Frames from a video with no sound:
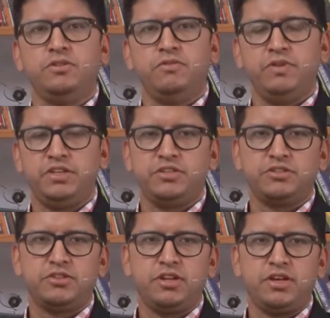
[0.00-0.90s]

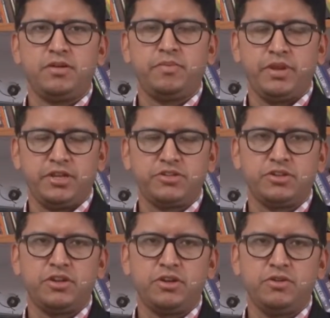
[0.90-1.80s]
వీక్షిస్తున్న
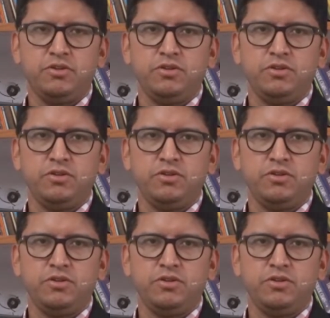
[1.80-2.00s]
ప్రేక్షకులకు